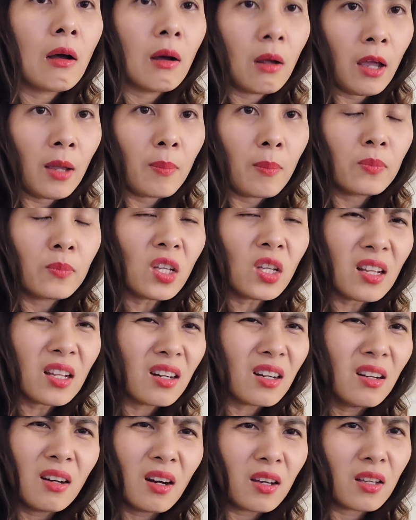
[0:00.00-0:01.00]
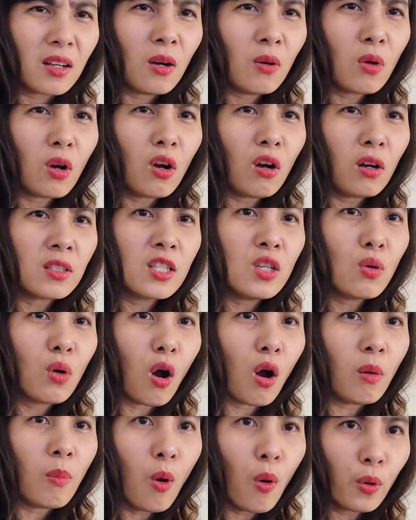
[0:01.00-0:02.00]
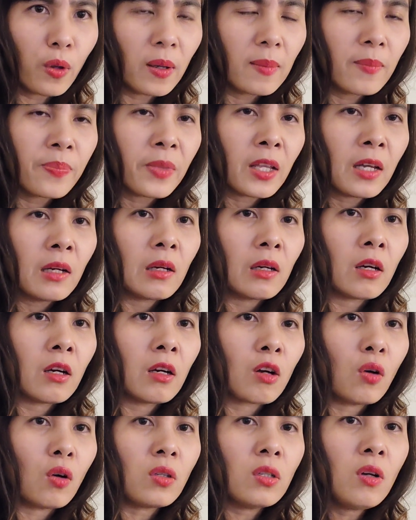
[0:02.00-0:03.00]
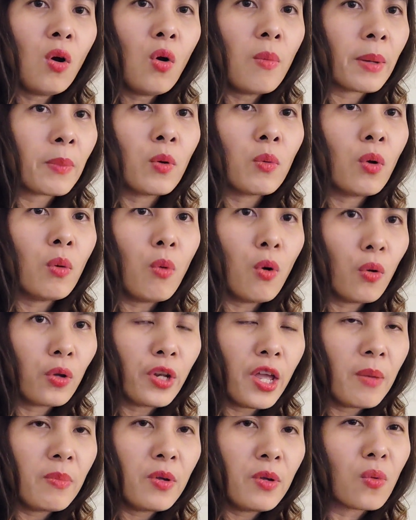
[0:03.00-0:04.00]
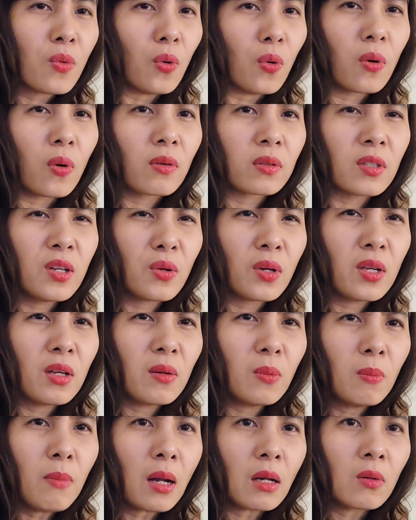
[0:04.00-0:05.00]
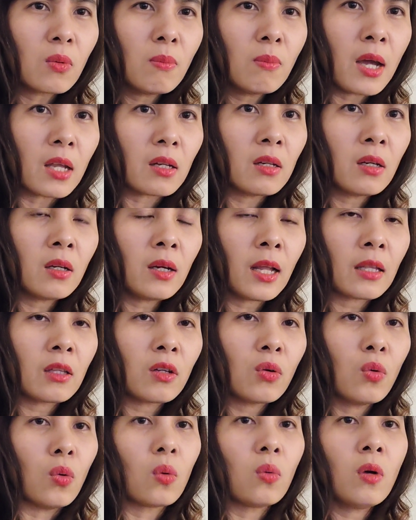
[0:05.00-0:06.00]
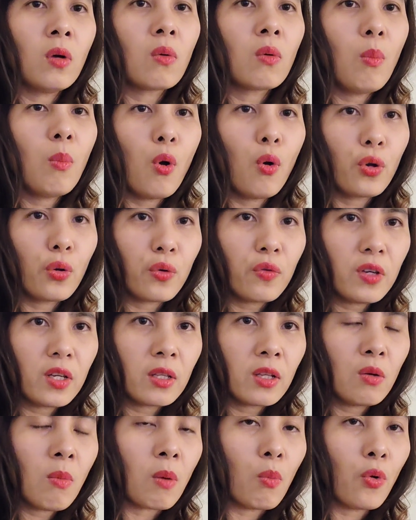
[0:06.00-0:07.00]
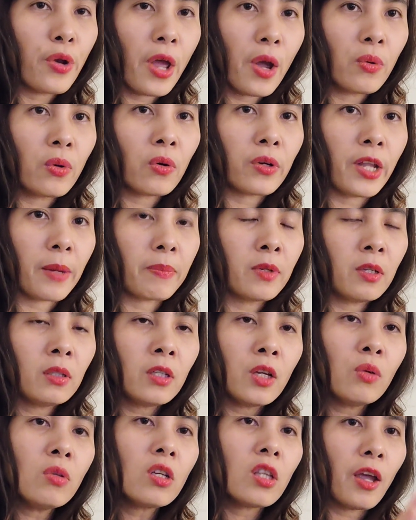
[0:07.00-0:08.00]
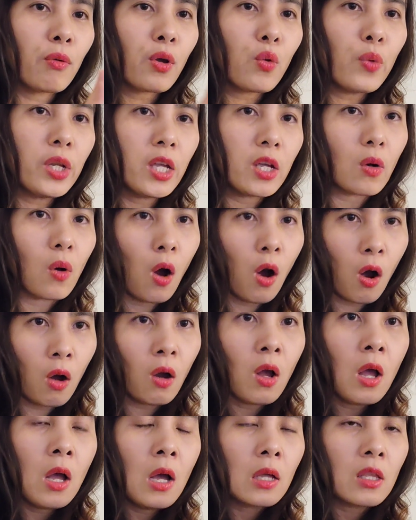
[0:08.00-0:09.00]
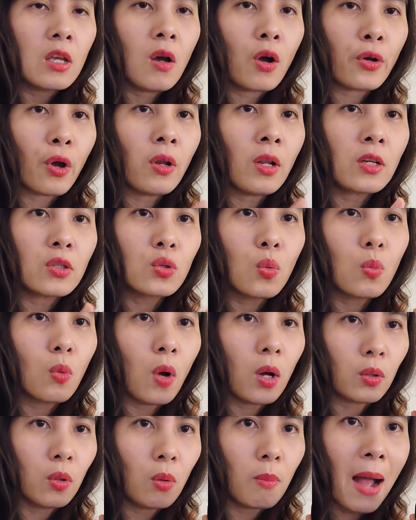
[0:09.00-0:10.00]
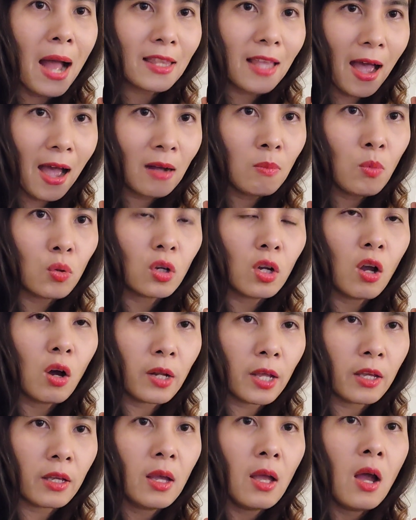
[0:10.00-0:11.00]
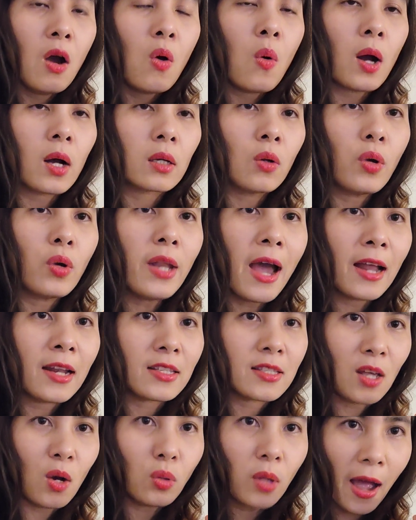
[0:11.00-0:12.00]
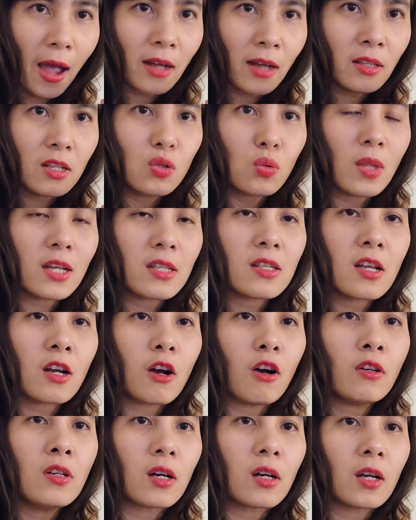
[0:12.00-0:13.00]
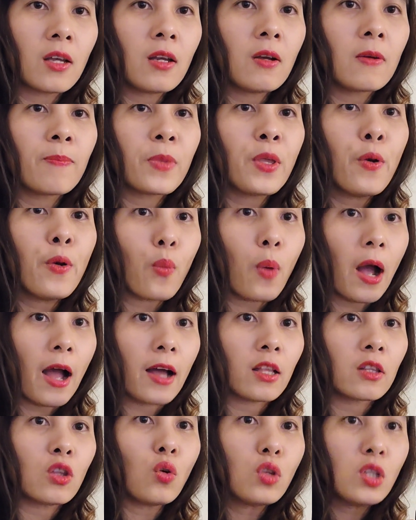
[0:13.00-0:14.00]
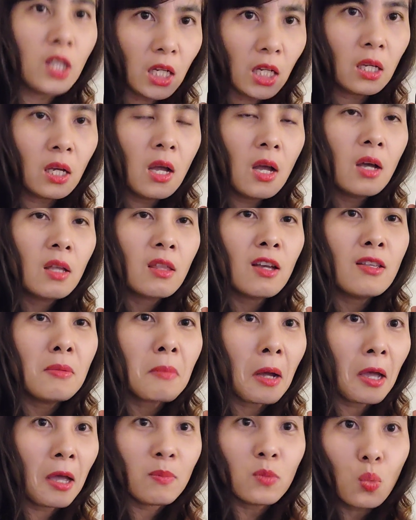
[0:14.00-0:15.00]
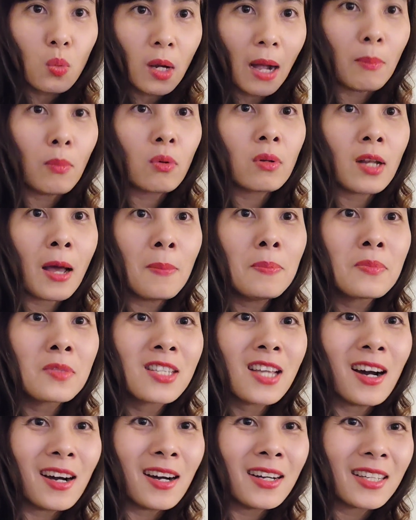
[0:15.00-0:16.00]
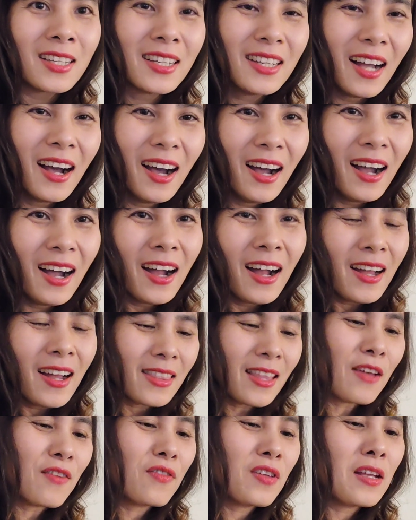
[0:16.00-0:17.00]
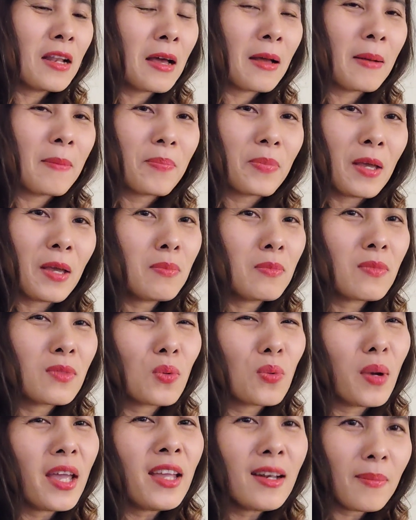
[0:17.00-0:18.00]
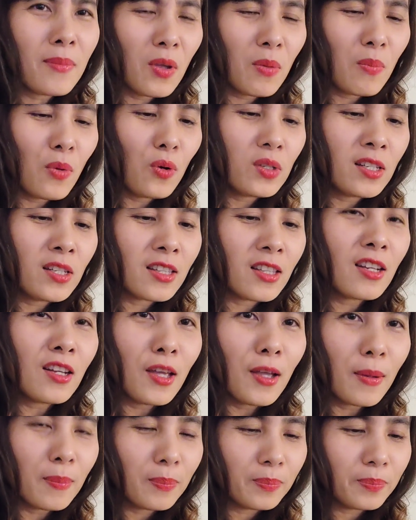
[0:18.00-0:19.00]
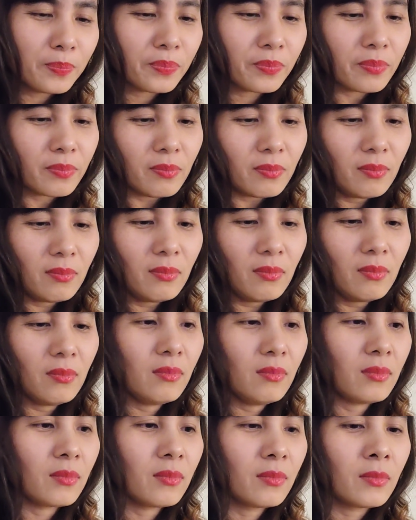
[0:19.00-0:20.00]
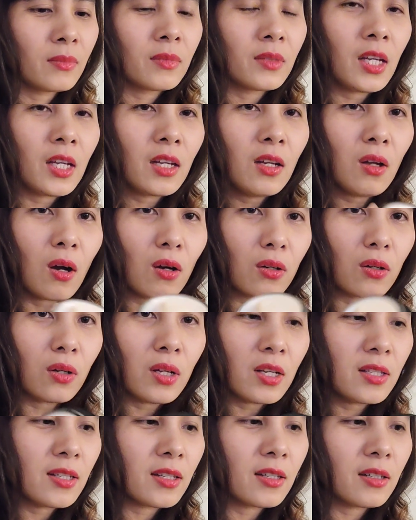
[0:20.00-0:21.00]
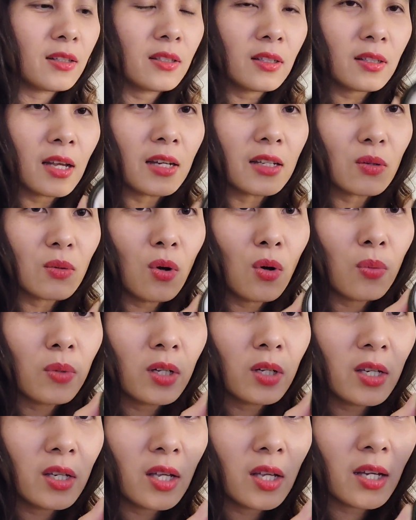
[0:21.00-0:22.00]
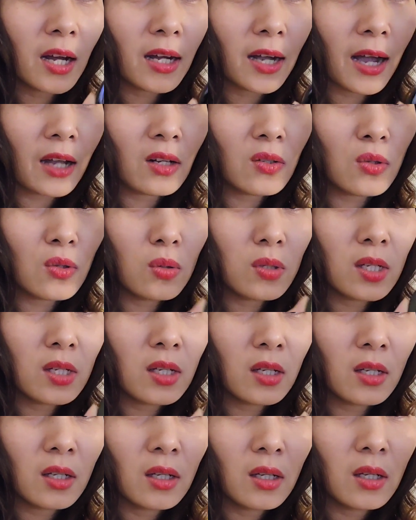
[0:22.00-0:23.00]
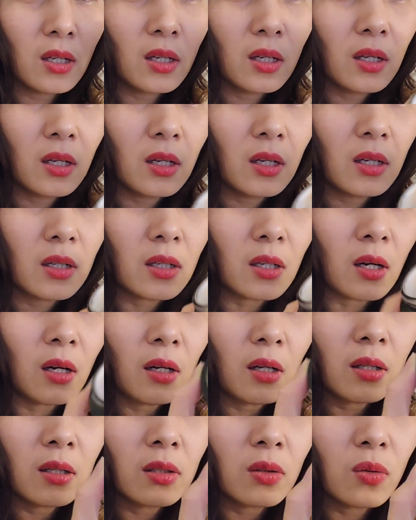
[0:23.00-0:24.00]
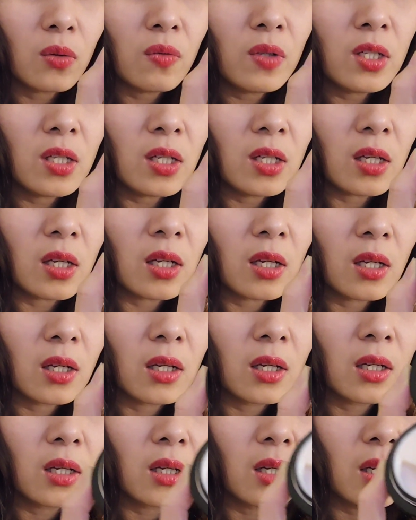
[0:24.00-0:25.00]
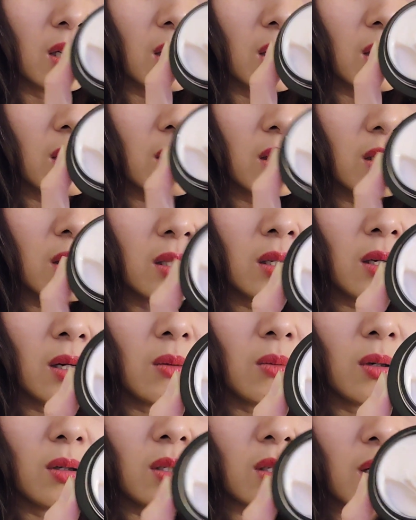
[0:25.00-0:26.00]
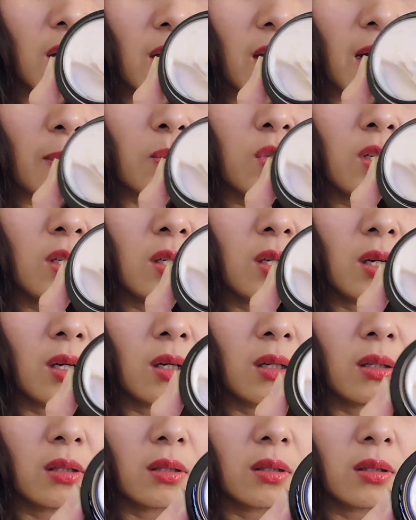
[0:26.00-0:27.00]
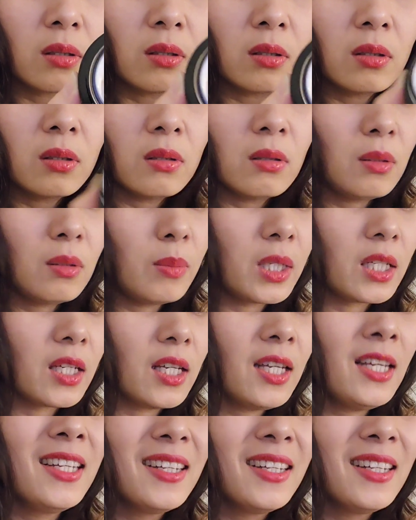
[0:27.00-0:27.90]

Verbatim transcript: em rất là lười không có chịu khó bôi à, có những hôm em không có bôi đêm đi ngủ ờ, nhiều khi cũng bận cũng mệt nữa lan ra ngủ cũng không có bôi đâu quý vị nếu mà bôi đều nó còn đẹp nữa nếu như theo cái quy định của họ thì họ nói là dùng khoảng độ 3 tháng một cái lọ này hoặc tối đa là 6 tháng thì chúng ta sẽ có được cái hiệu quả tốt nhất thế nhưng mà em dùng cả một năm trời tại vì là em dùng ít lắm em bôi rất là tiết kiệm đây cái lọ của nó đây trời ơi chắc để ở trong hộp nó nghi nghiêng ngả ngả nó xô dịch ấy đó quý vị nhìn này nó không có được đầy ập như ờ, như mình nghĩ